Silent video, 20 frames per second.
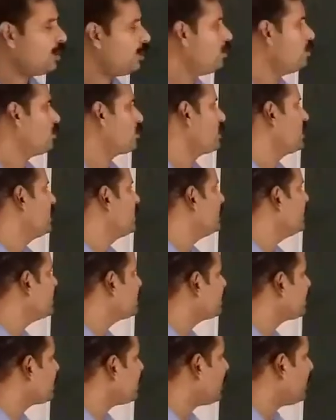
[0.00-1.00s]
और
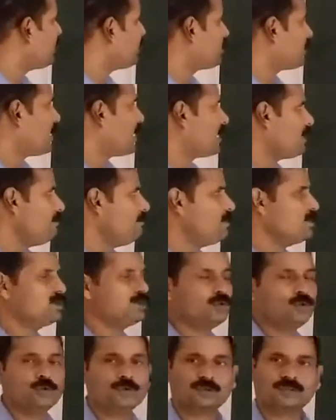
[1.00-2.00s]
इसका प्रारंभ
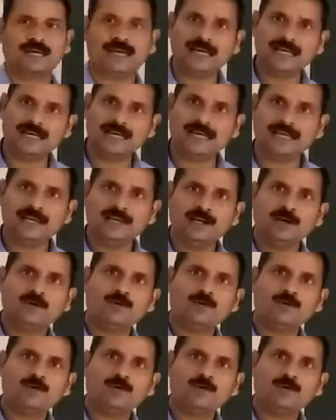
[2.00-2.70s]
जो होता है